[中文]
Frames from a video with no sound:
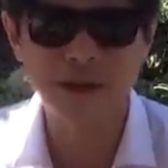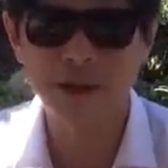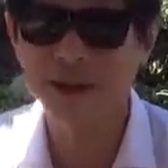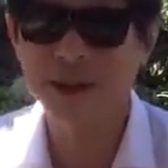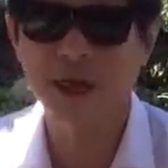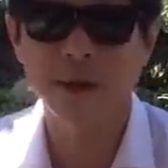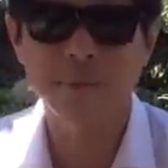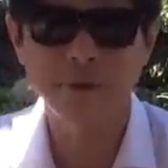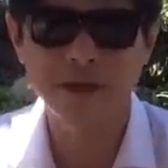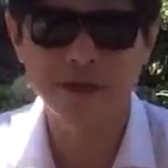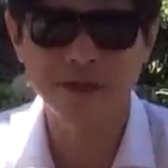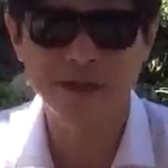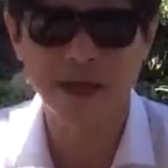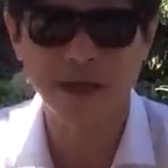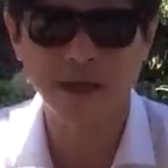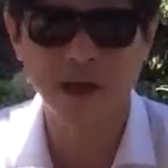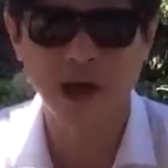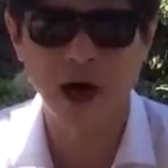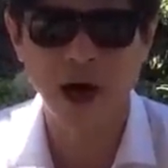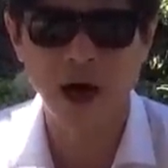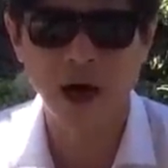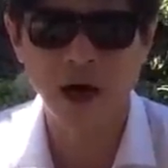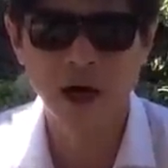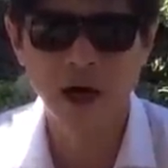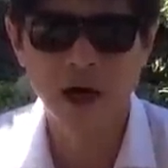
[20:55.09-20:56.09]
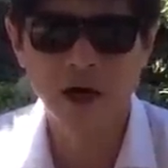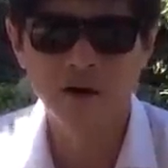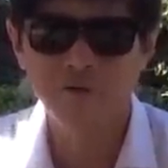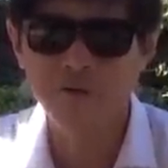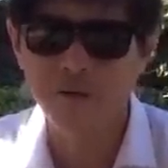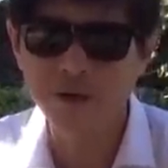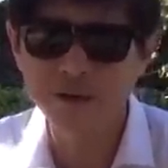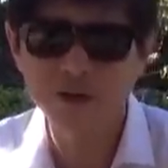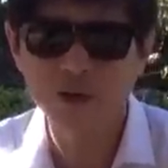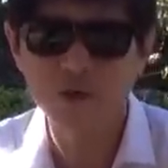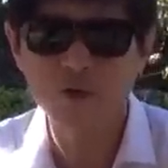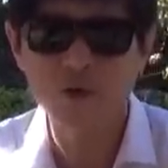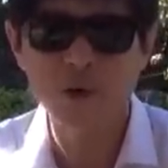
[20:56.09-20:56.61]
经常被删掉，
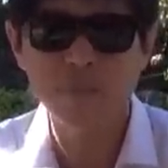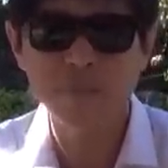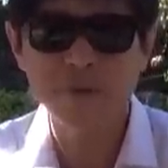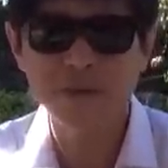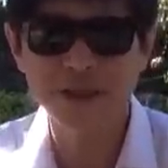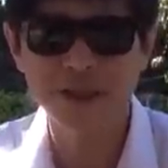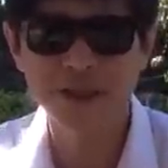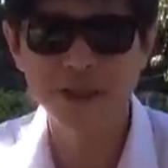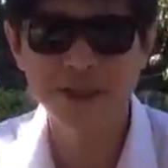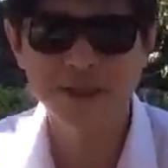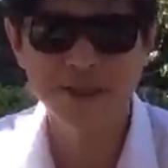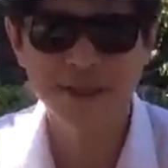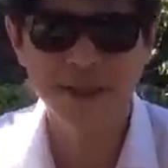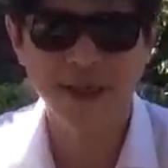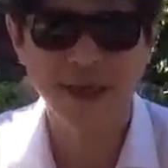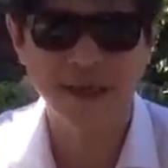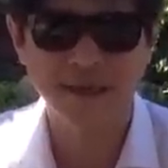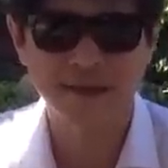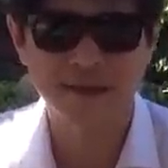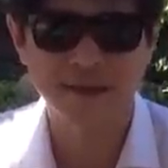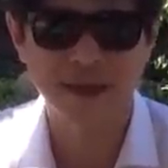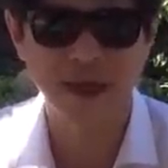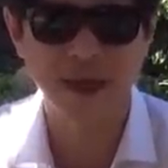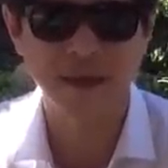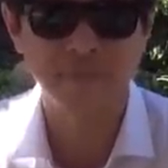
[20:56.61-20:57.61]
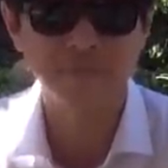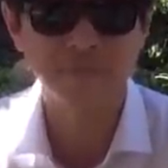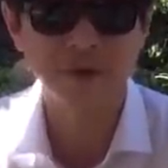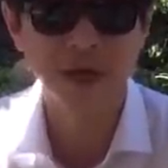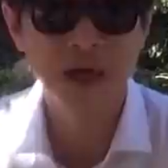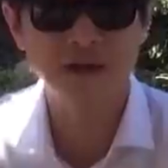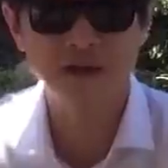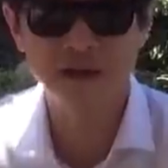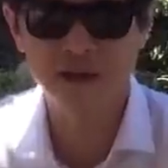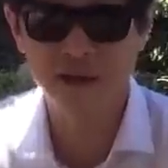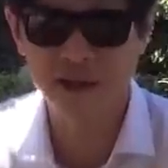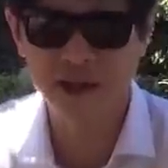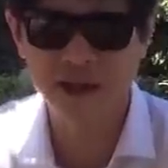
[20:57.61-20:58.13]
发生过不是一次两次。
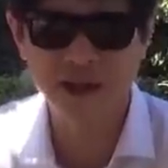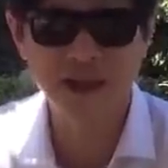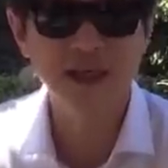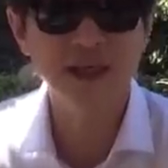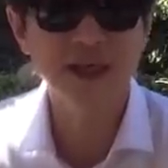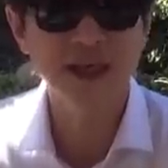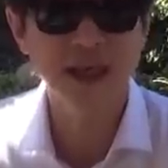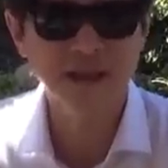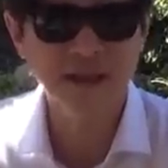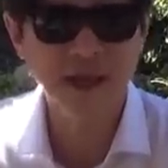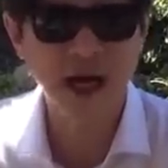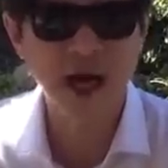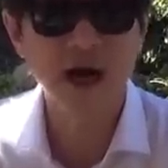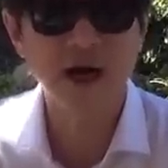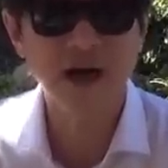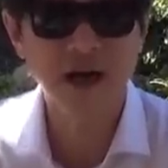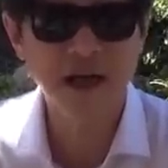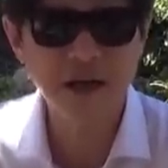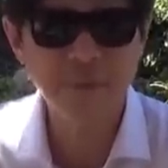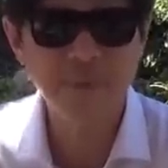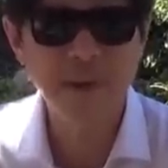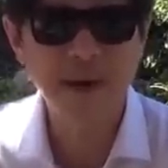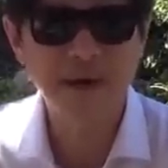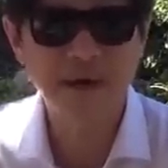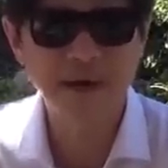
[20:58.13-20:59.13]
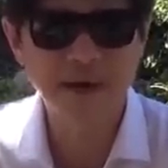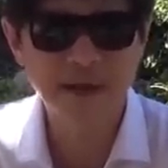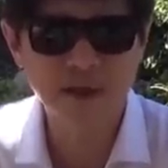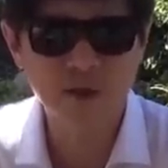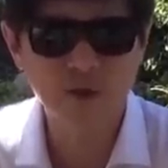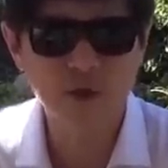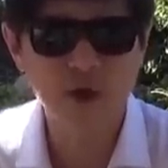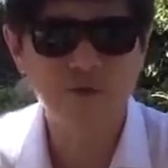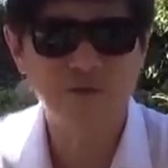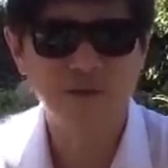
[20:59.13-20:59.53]
李克强在二零一八年四月